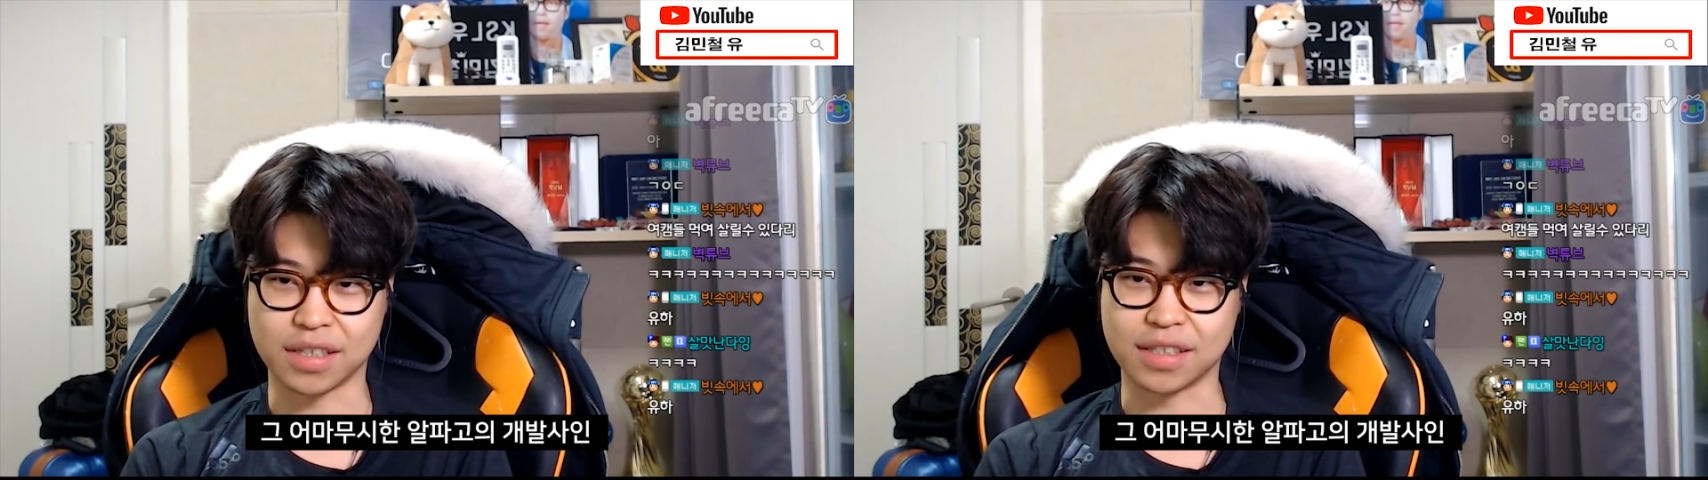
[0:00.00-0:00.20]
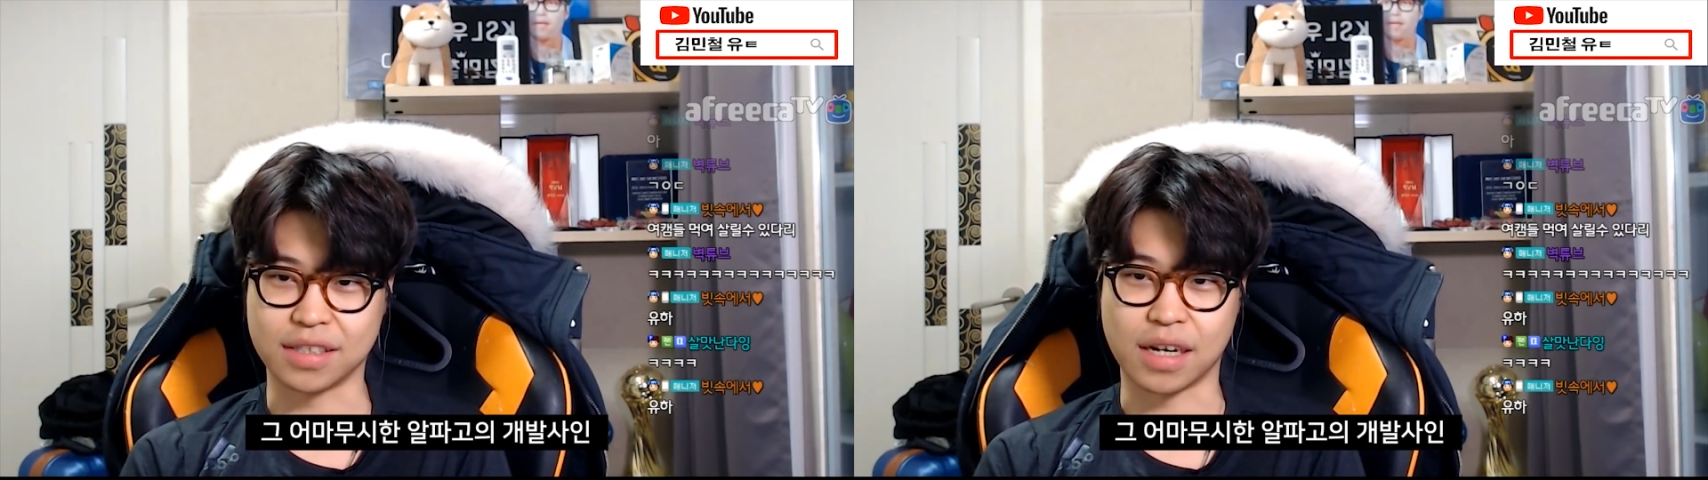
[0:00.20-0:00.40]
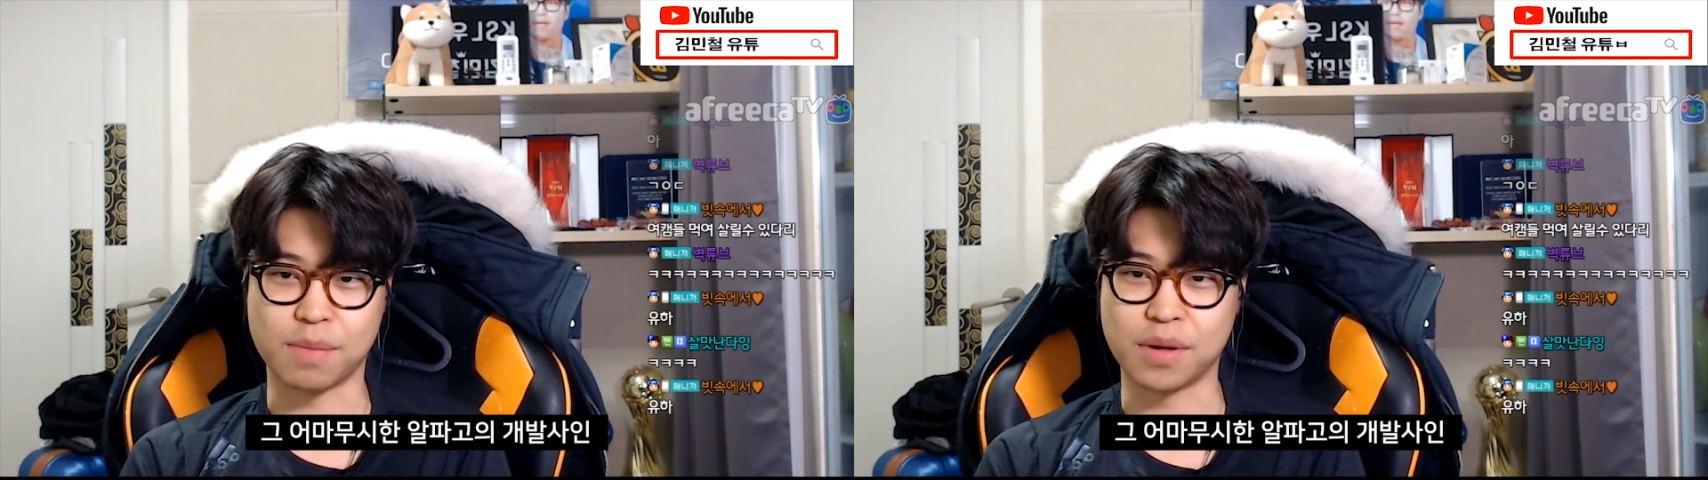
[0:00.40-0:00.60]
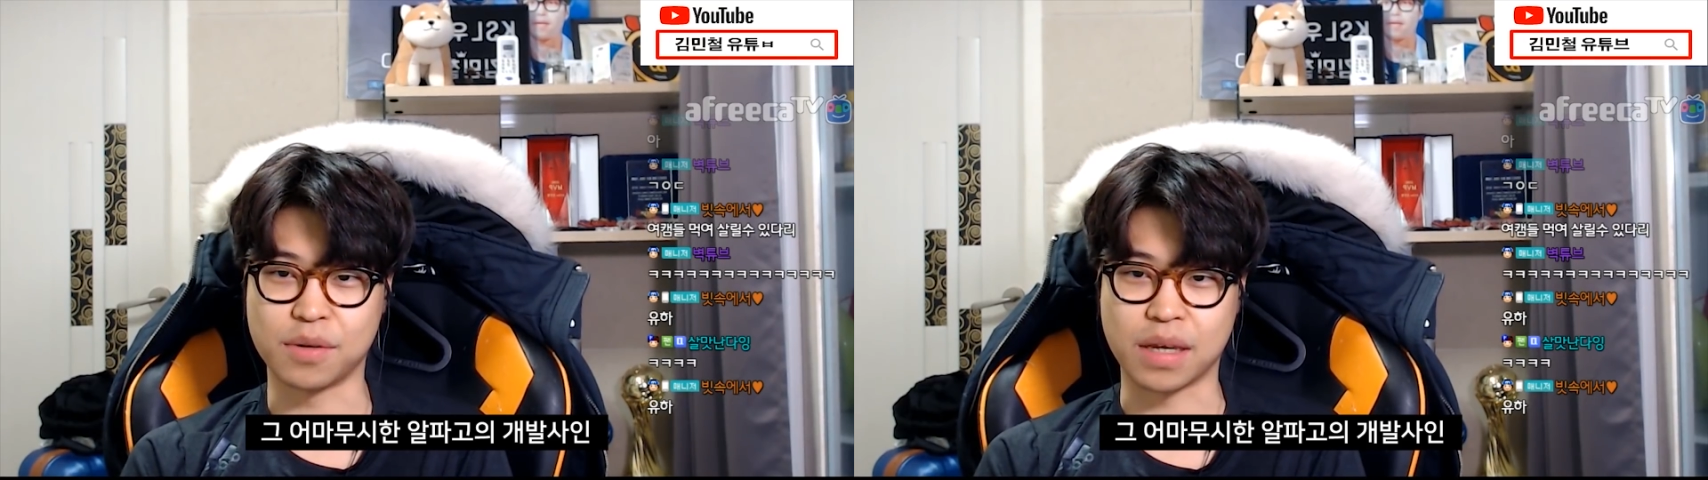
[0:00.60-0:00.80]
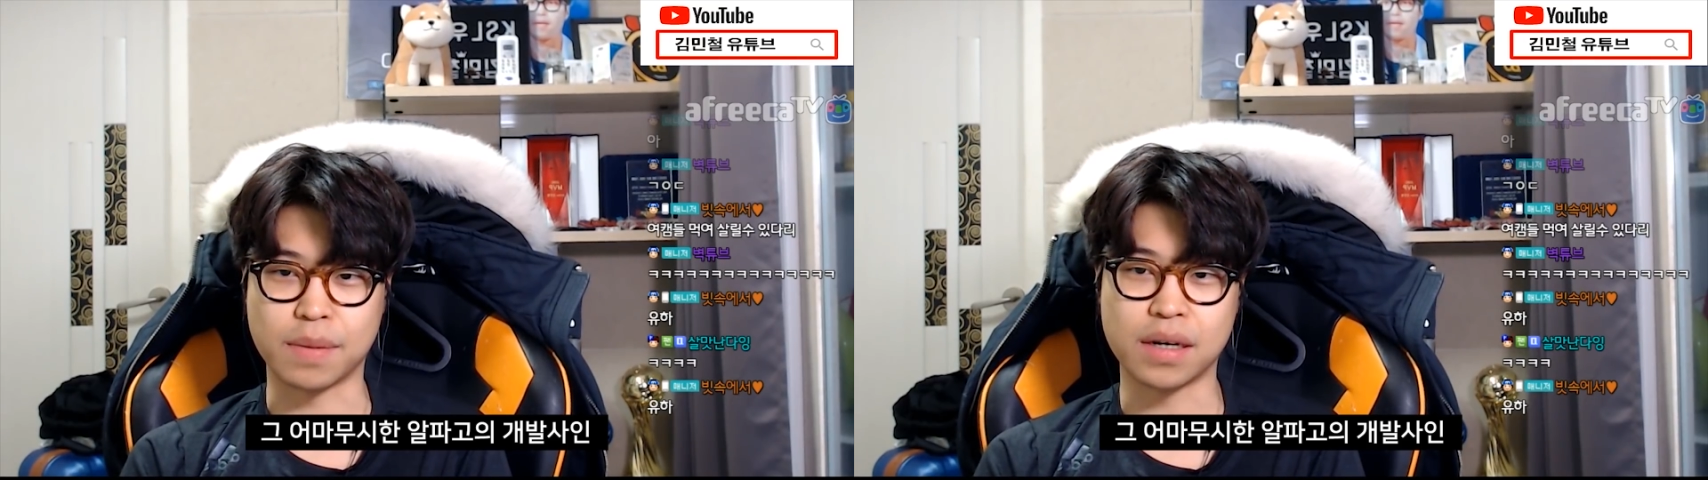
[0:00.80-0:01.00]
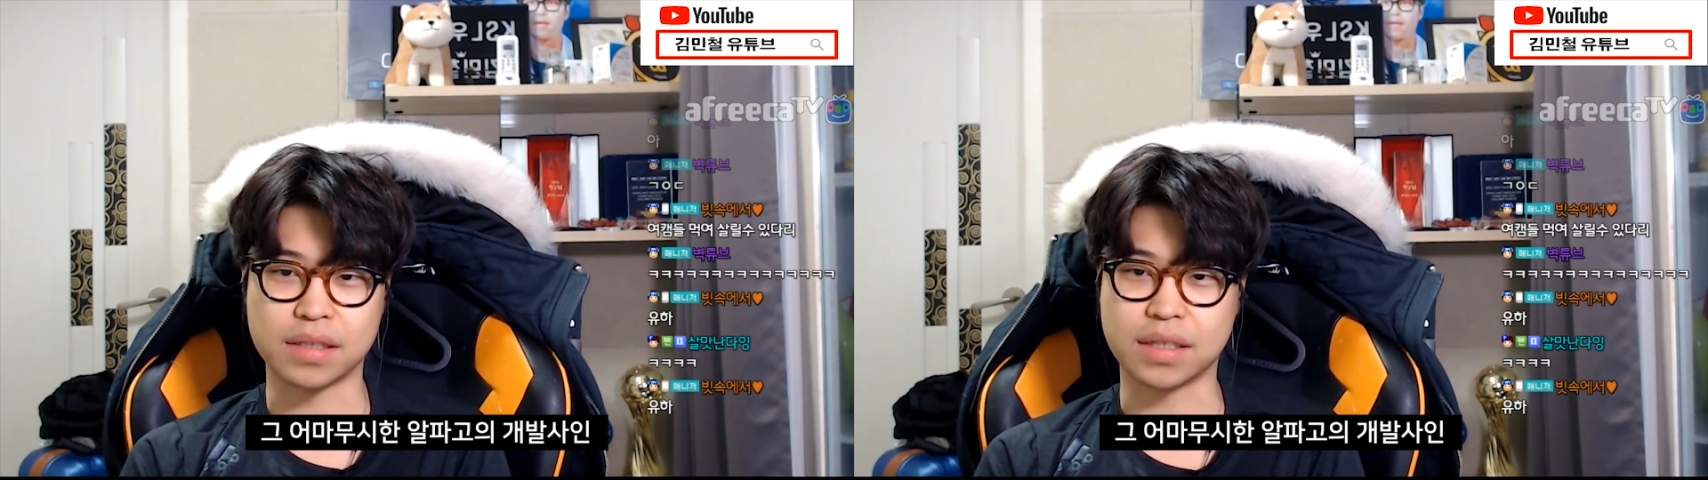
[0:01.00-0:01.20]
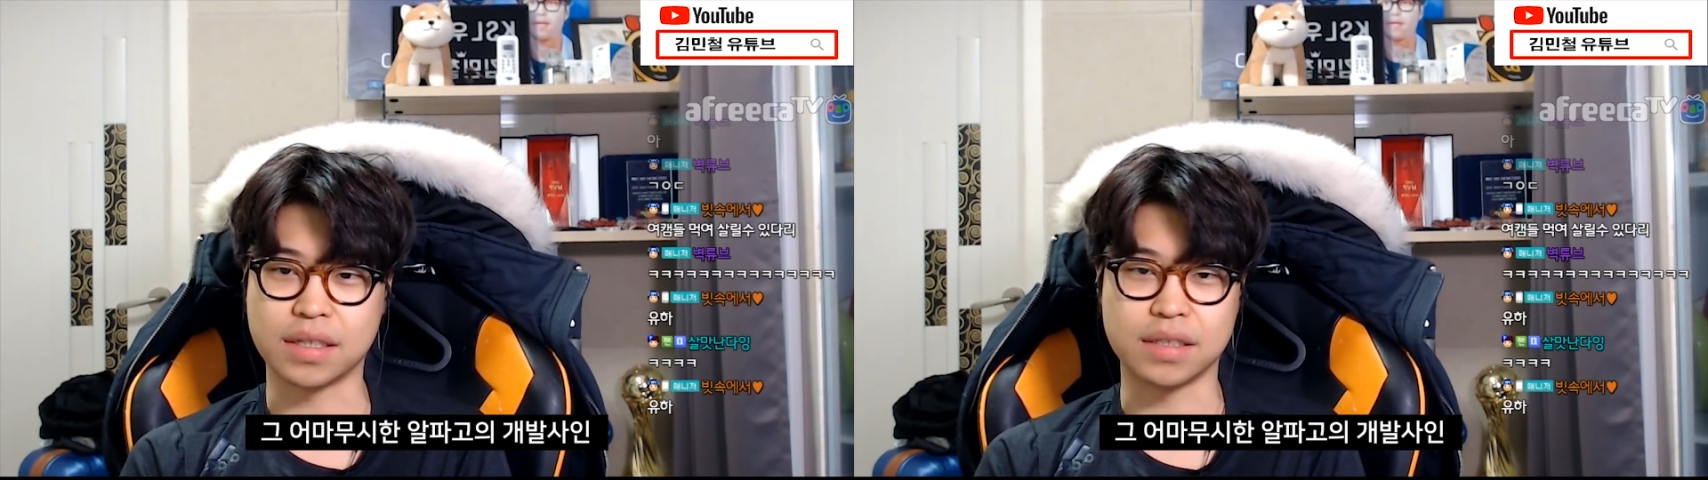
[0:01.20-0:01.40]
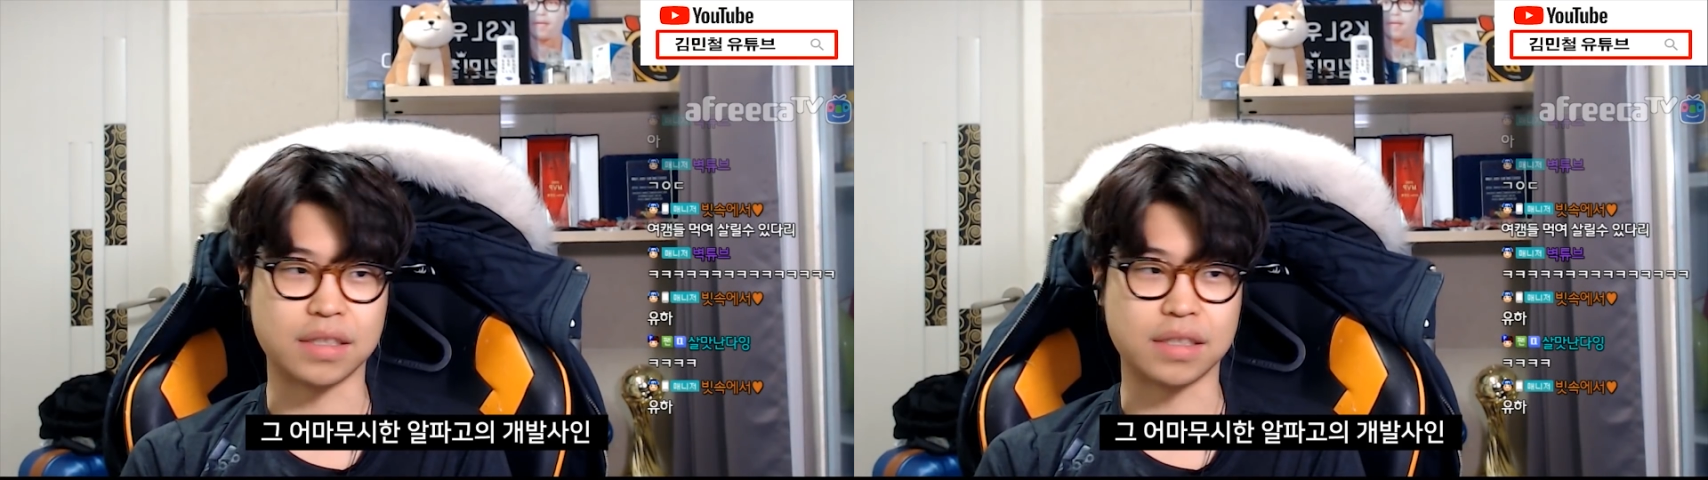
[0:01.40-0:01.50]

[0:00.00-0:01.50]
그 알파고 개발사인 이제